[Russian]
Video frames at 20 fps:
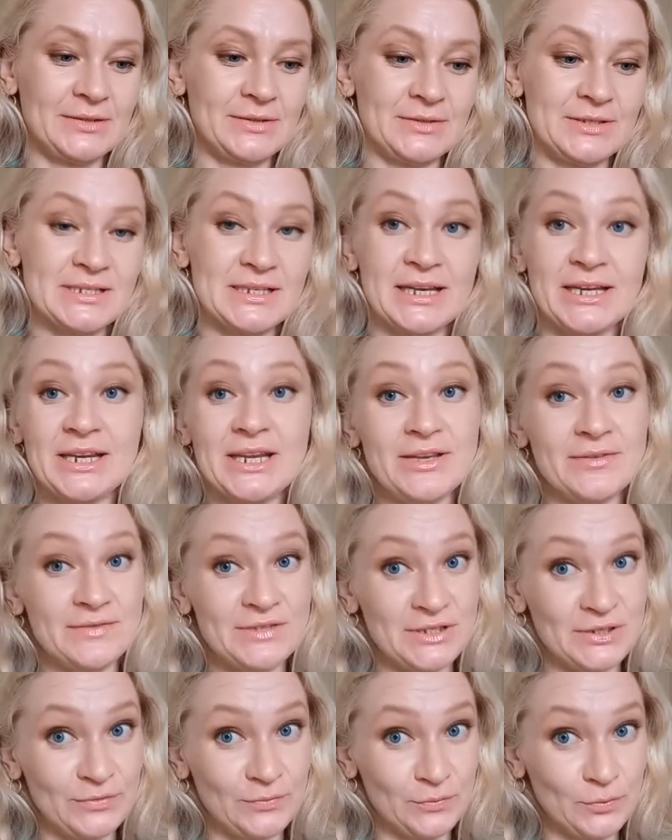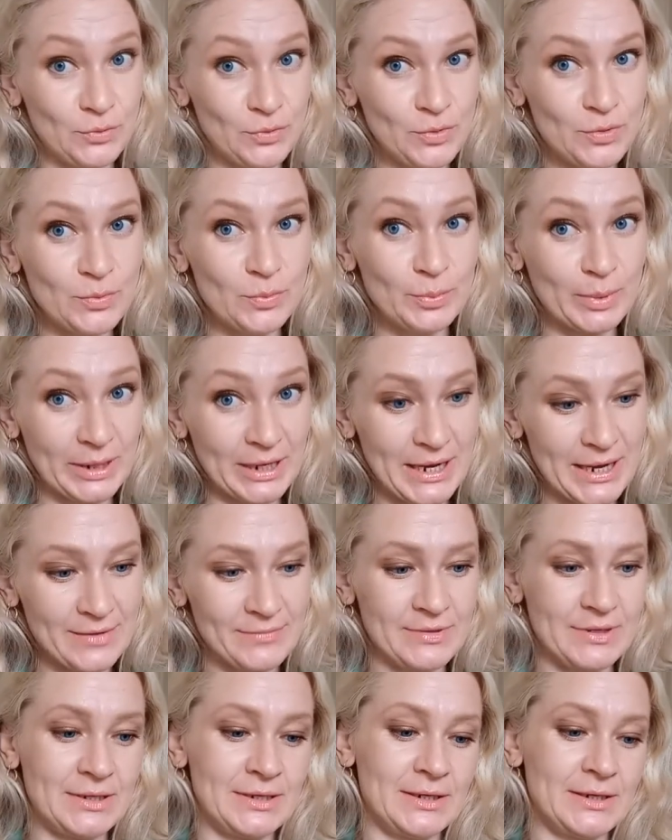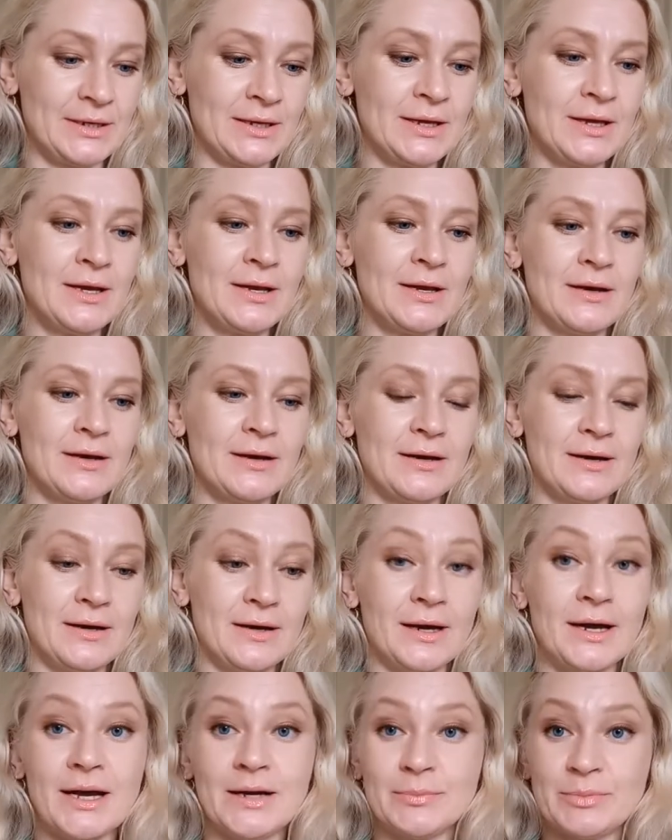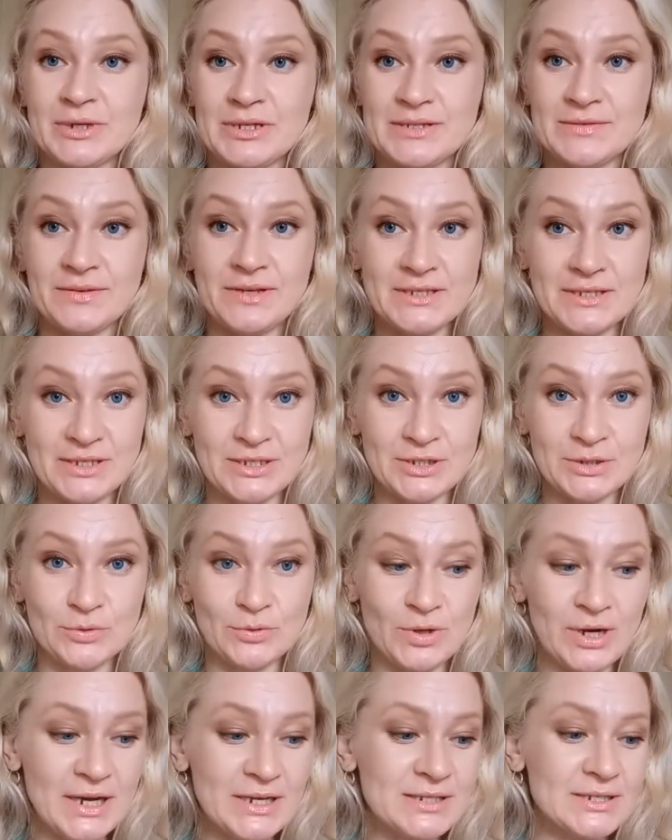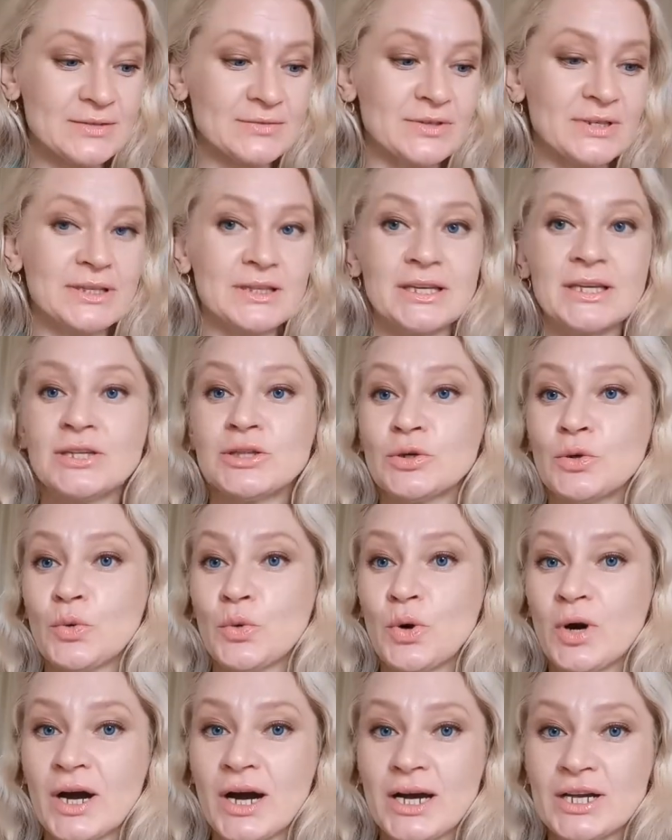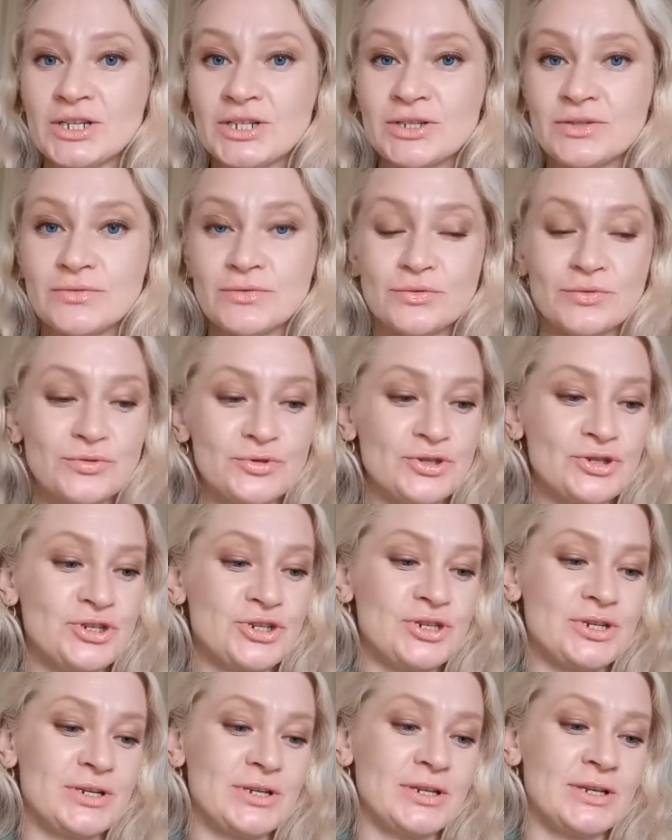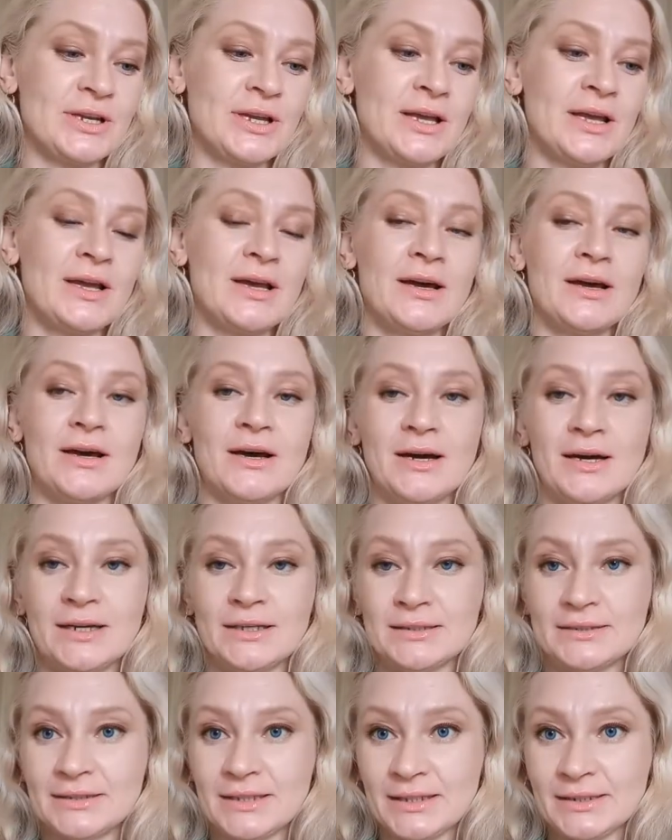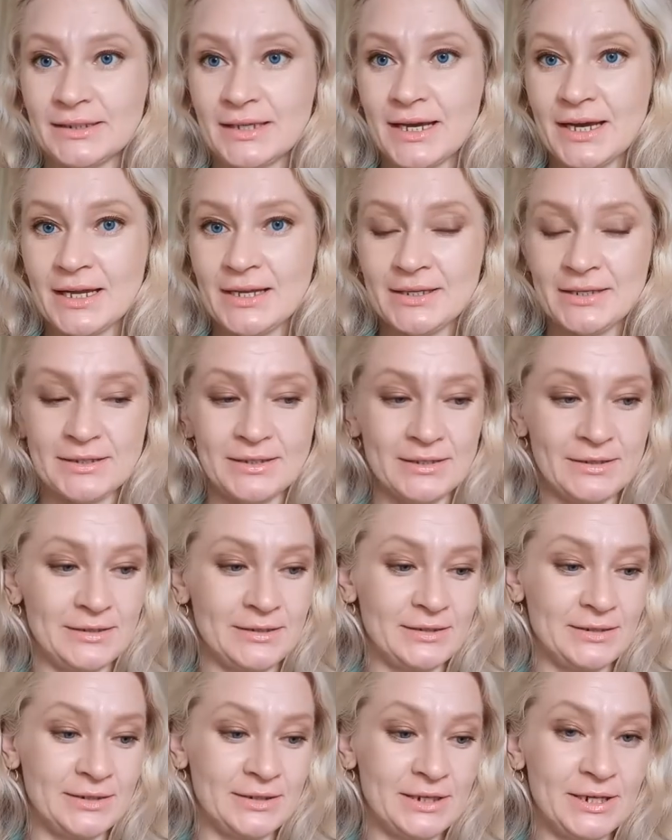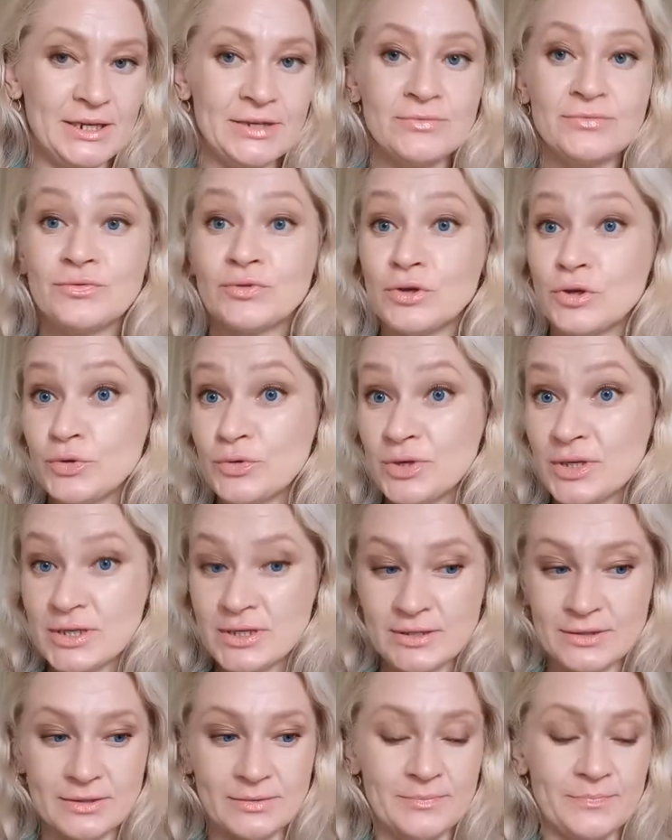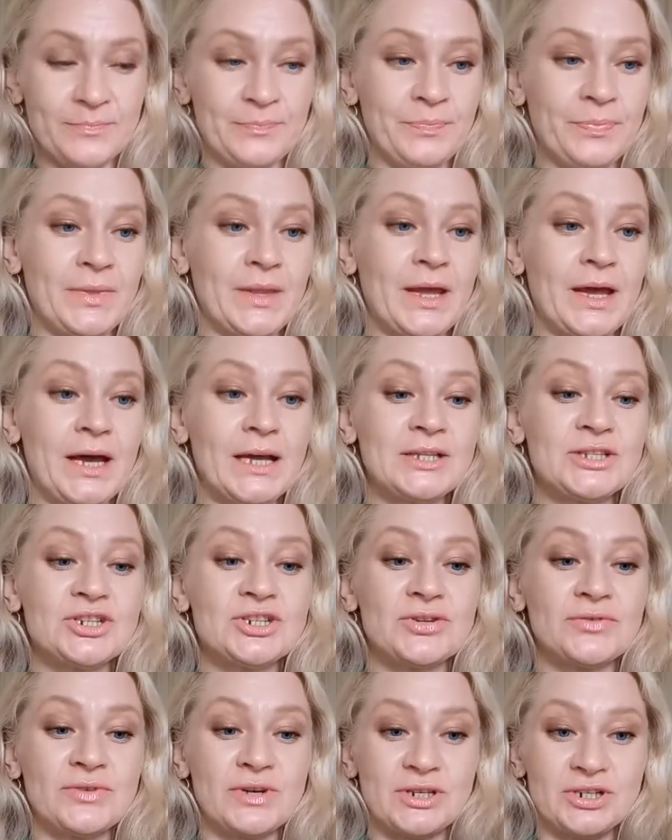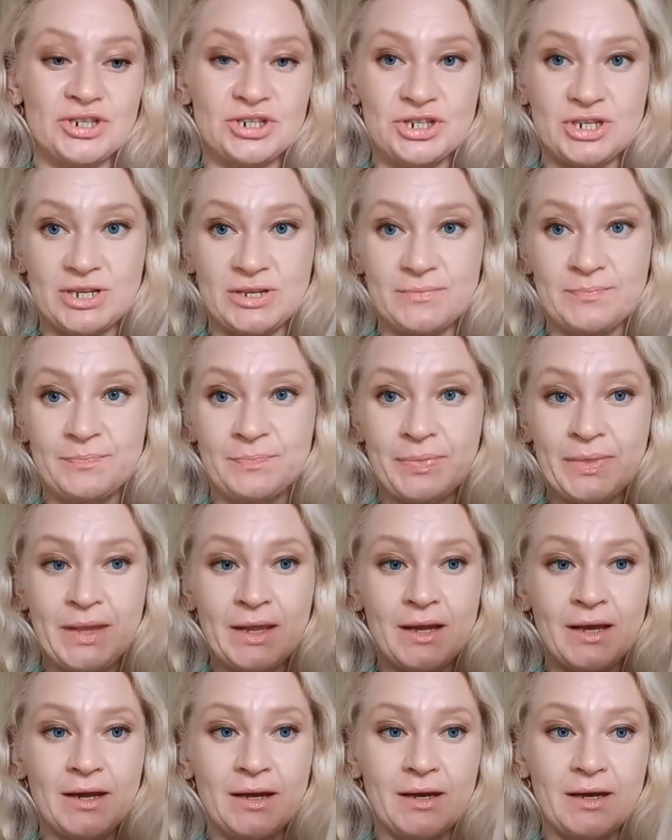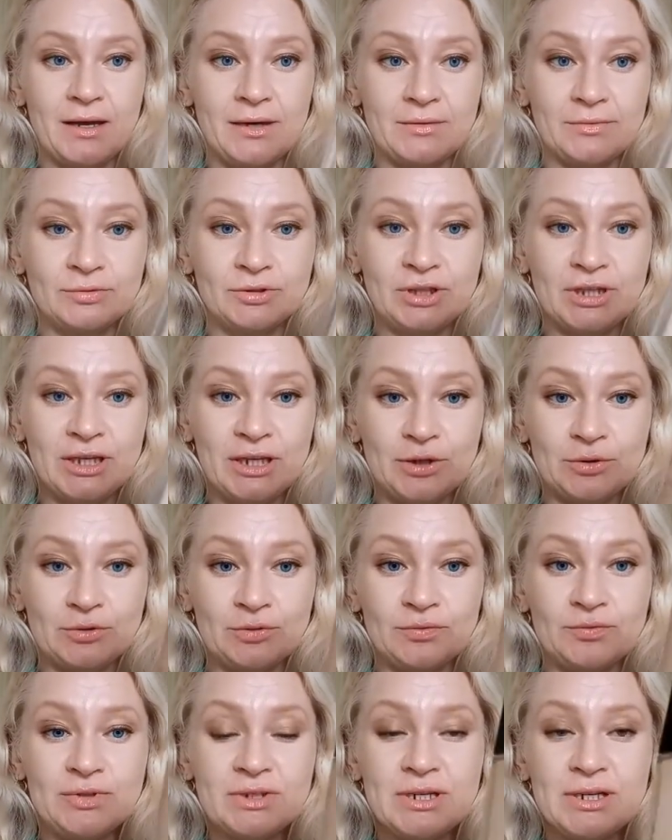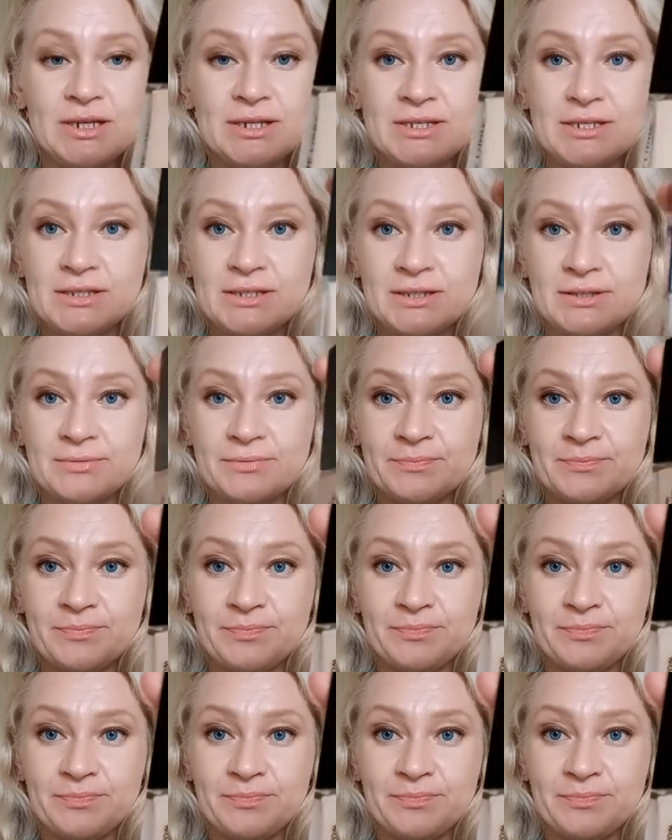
Скорее всего, правильно, а, как производитель указывает, это ухаживающий а, тональный крем-флюид от Живанши. Вот так он выглядит.